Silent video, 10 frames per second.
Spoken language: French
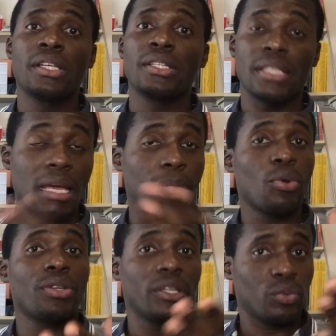c'est la peur
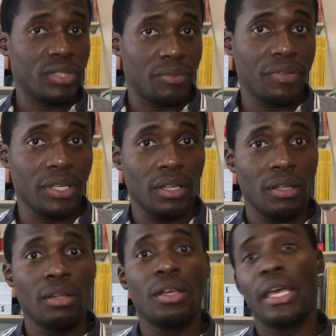d'être différent
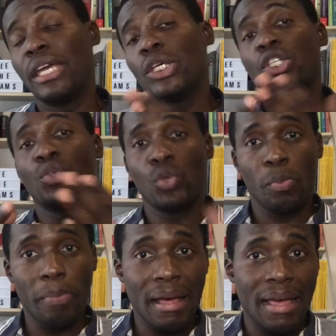et de ne
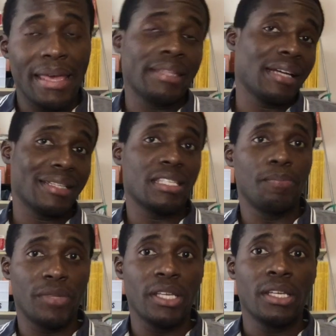pas être
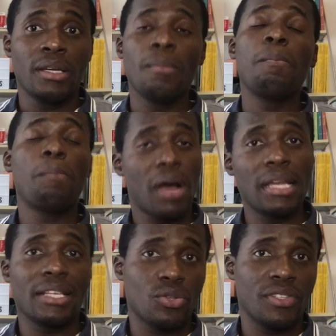accepté par la
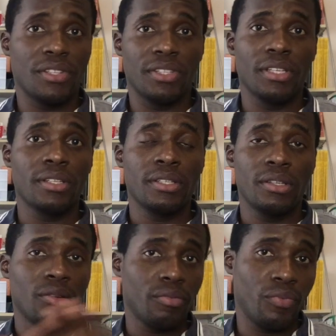société.
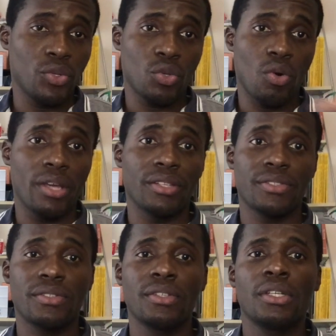Fausse
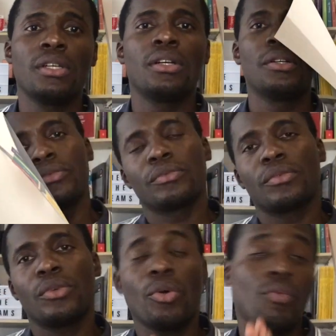croyance.
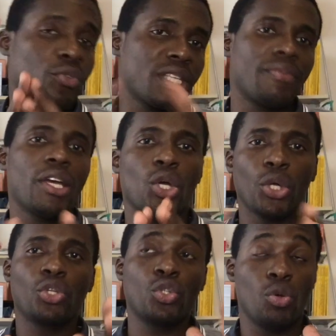Vous avez un
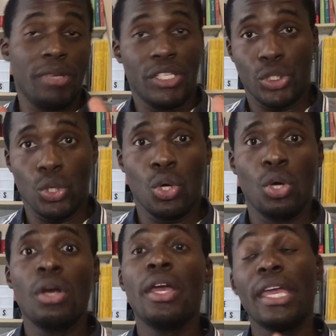ordre de mission
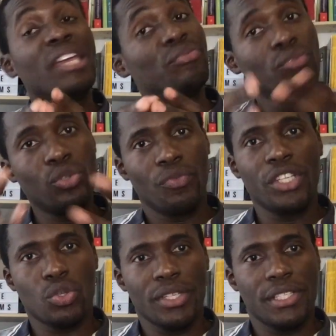et vous devez
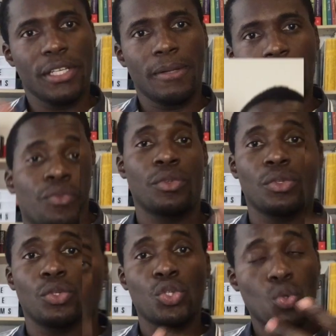choisir.
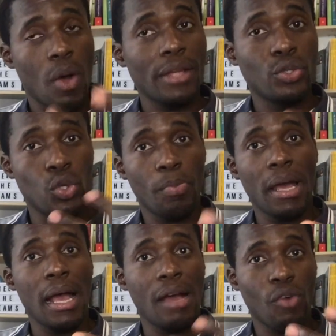Soit de ne pas
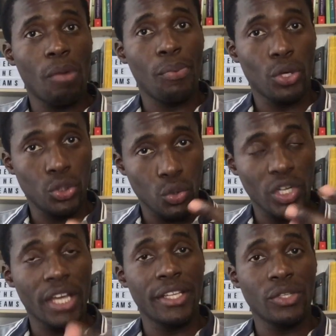avoir peur du
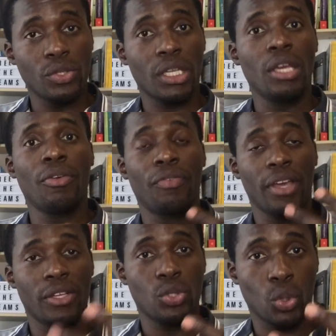regard des autres et
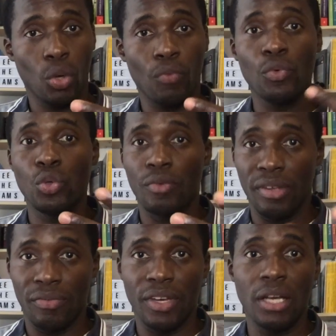faire ce que vous devez
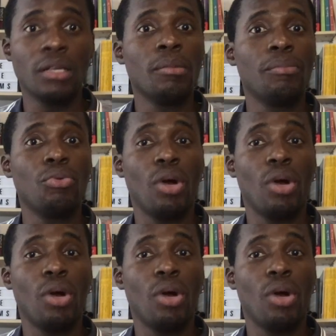faire pour